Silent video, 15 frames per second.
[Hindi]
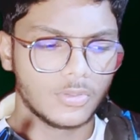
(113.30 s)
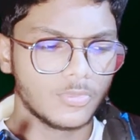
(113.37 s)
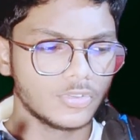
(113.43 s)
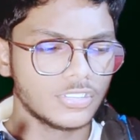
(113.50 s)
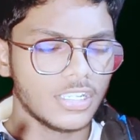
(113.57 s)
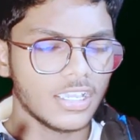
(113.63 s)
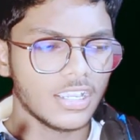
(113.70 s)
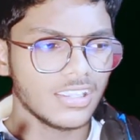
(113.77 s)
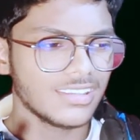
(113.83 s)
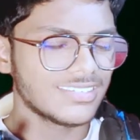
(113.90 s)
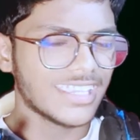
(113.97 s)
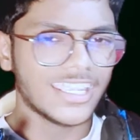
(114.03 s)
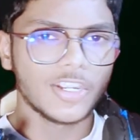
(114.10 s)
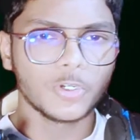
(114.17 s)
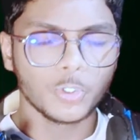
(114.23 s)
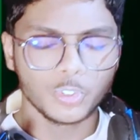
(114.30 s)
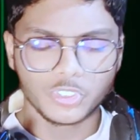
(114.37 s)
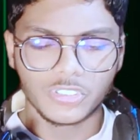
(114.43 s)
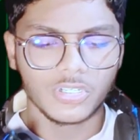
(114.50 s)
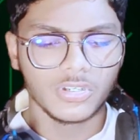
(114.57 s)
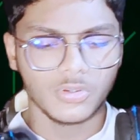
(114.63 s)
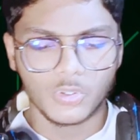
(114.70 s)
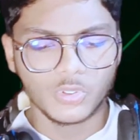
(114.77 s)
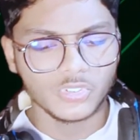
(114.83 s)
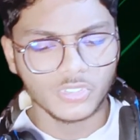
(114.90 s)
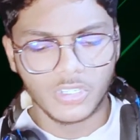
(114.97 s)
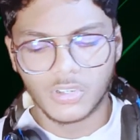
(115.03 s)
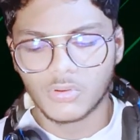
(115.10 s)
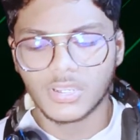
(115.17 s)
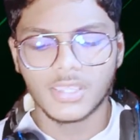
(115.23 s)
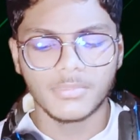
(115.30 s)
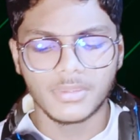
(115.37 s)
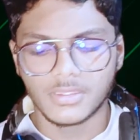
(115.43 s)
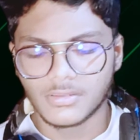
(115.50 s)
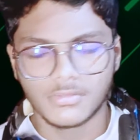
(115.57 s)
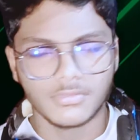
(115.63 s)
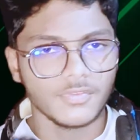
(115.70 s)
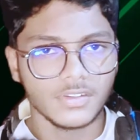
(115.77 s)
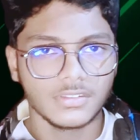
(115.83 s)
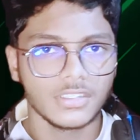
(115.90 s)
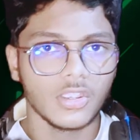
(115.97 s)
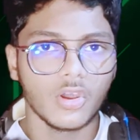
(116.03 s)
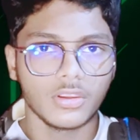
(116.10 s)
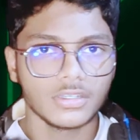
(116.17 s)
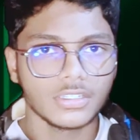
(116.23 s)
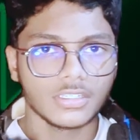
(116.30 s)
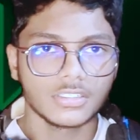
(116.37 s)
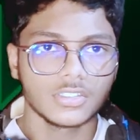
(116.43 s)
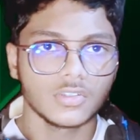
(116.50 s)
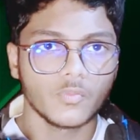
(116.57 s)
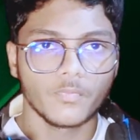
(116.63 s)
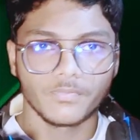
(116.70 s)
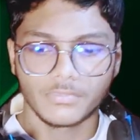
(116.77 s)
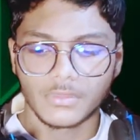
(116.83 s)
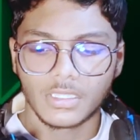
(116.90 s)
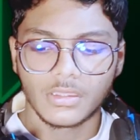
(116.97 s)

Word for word: तो मुझे लगा कि साइन आउट हो चुका हो चुका होगा मैं फिर से लॉग इन करता हूँ